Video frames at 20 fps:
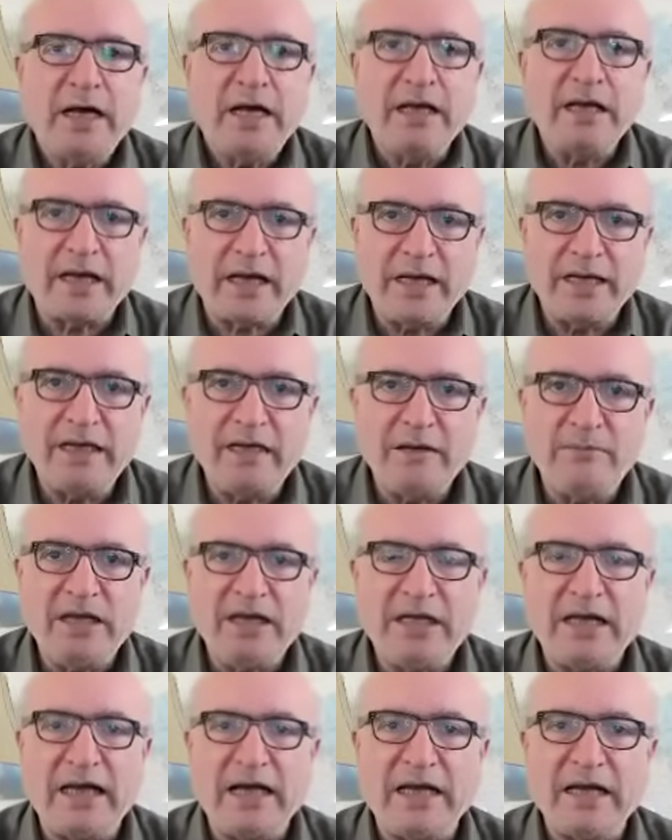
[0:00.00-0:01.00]

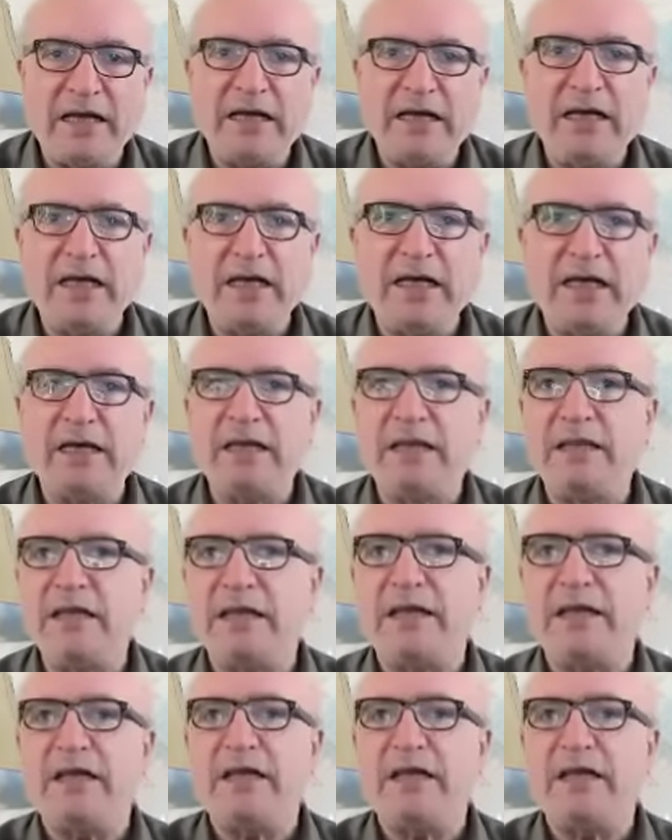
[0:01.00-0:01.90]
القيمين عليه الذين